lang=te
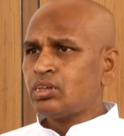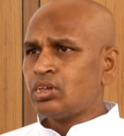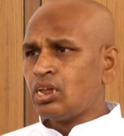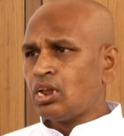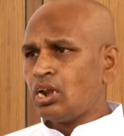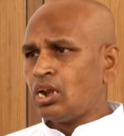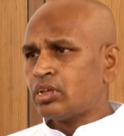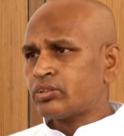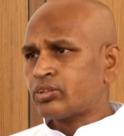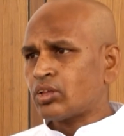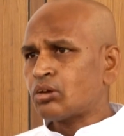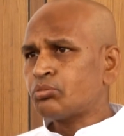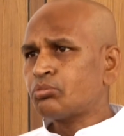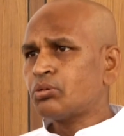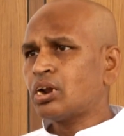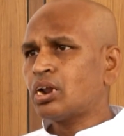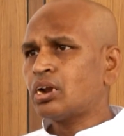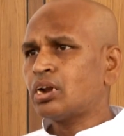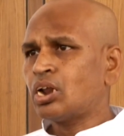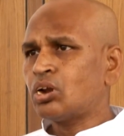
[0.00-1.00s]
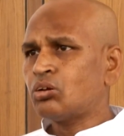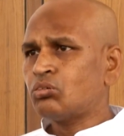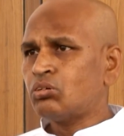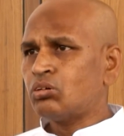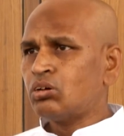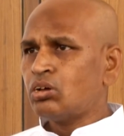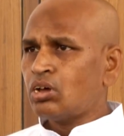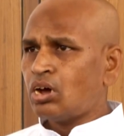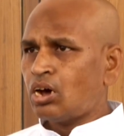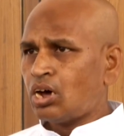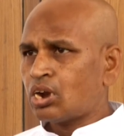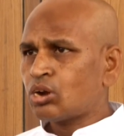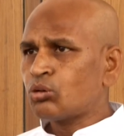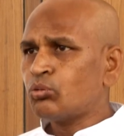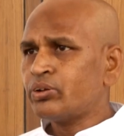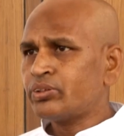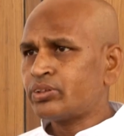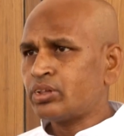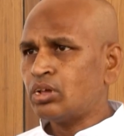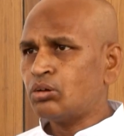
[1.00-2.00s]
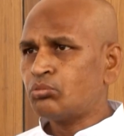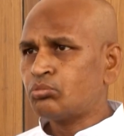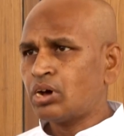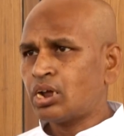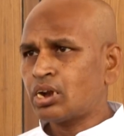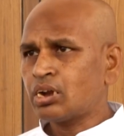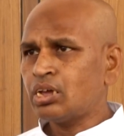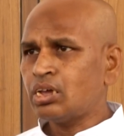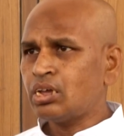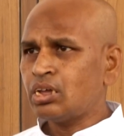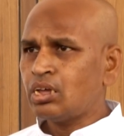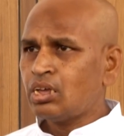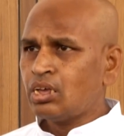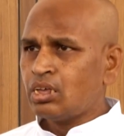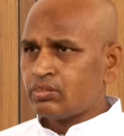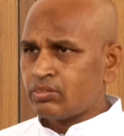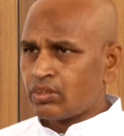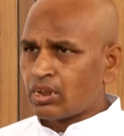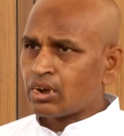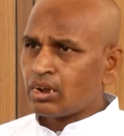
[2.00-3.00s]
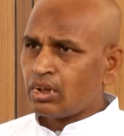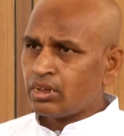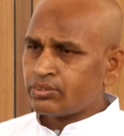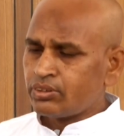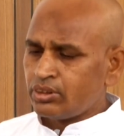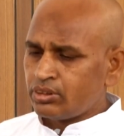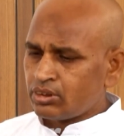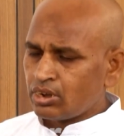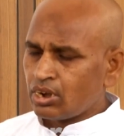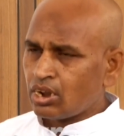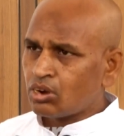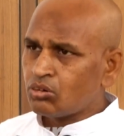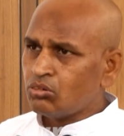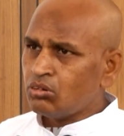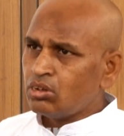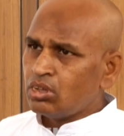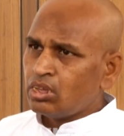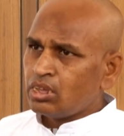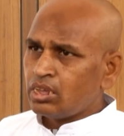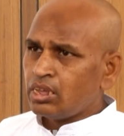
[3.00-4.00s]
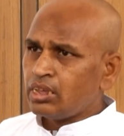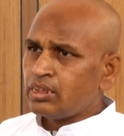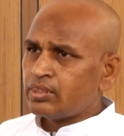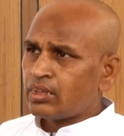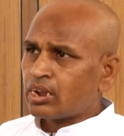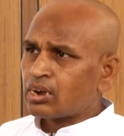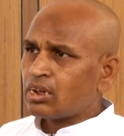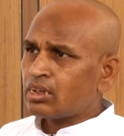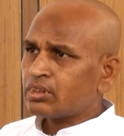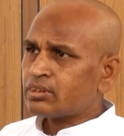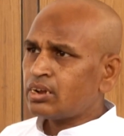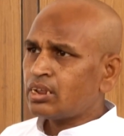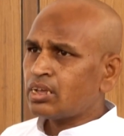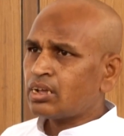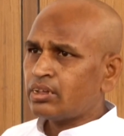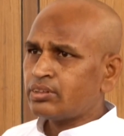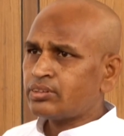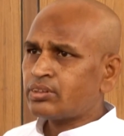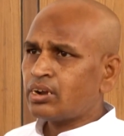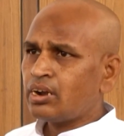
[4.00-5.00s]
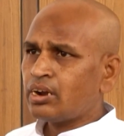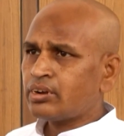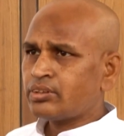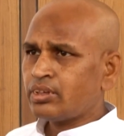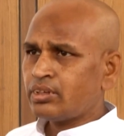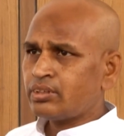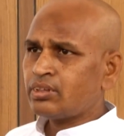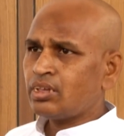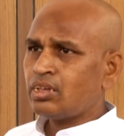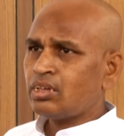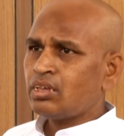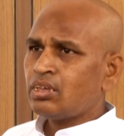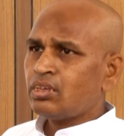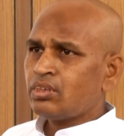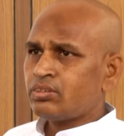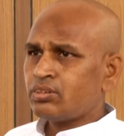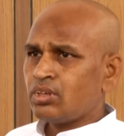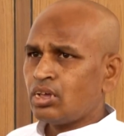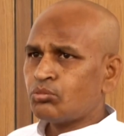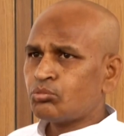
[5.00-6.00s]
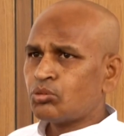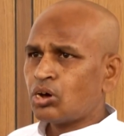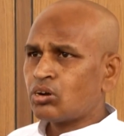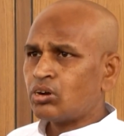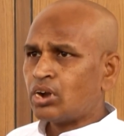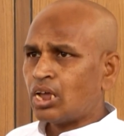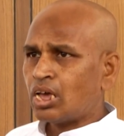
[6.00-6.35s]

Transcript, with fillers: వీళ్ళ తరఫున నేను ఆనరబుల్ సీఎం గారికి దరఖాస్తు ఇచ్చినాను ఈ దరఖాస్తుని కన్సిడర్ చేసి సీఎం గారు